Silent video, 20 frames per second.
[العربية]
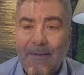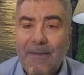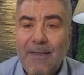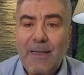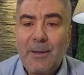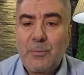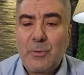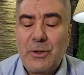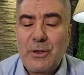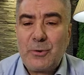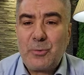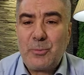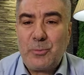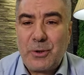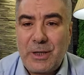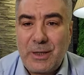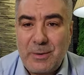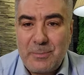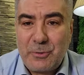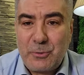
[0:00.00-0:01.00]
السلام عليكم
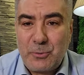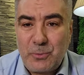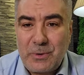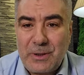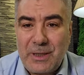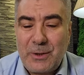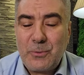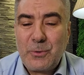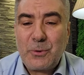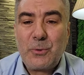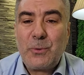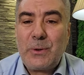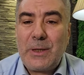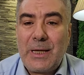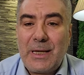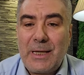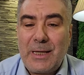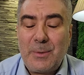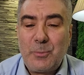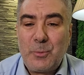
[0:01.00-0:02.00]
ورحمه الله وكل
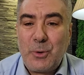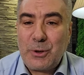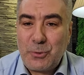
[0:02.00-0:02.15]
عام